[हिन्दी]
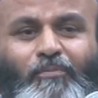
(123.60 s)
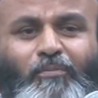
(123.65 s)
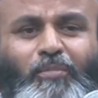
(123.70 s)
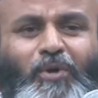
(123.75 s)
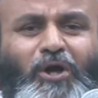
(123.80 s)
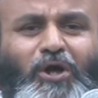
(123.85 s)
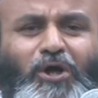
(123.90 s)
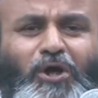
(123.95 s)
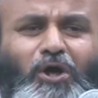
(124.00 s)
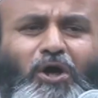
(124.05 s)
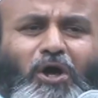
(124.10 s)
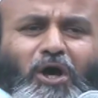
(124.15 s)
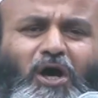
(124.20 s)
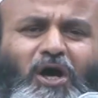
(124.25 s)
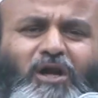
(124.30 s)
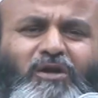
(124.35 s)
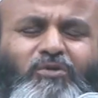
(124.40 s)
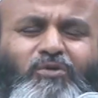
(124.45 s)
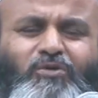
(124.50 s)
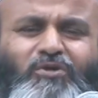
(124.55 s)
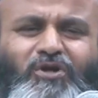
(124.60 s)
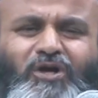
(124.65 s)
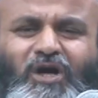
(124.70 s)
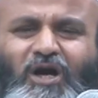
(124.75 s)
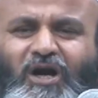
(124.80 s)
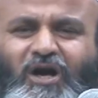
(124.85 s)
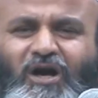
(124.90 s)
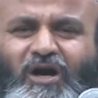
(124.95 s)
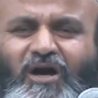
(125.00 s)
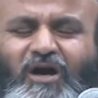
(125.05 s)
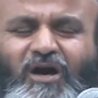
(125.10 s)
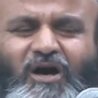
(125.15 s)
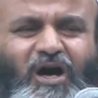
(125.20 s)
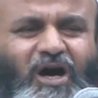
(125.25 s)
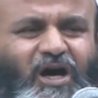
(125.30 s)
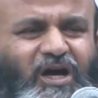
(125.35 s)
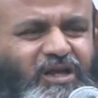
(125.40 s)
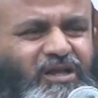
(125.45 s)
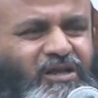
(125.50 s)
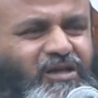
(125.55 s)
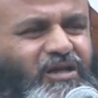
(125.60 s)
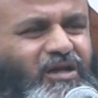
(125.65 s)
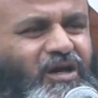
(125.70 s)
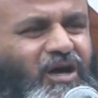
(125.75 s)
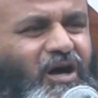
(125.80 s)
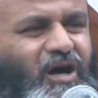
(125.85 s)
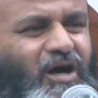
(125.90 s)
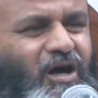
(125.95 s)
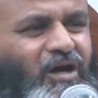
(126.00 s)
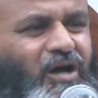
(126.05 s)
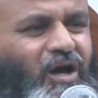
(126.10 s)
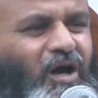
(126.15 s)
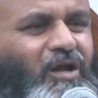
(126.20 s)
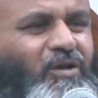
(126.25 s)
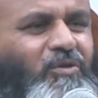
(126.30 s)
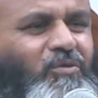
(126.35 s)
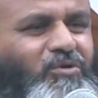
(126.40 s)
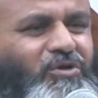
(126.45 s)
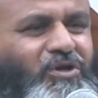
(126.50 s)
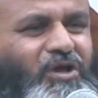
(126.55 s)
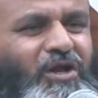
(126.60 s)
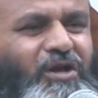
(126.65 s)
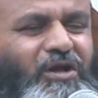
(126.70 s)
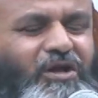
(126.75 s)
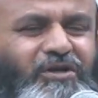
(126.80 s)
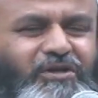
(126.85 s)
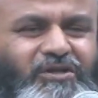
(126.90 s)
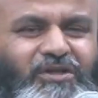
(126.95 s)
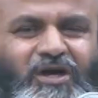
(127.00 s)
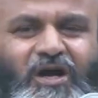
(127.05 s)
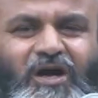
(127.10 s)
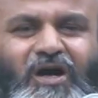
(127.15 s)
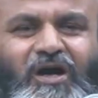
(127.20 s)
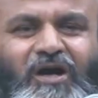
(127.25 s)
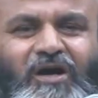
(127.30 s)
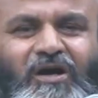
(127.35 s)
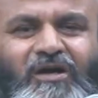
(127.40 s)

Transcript: बड़े कानून का आइन का कानून के रिट का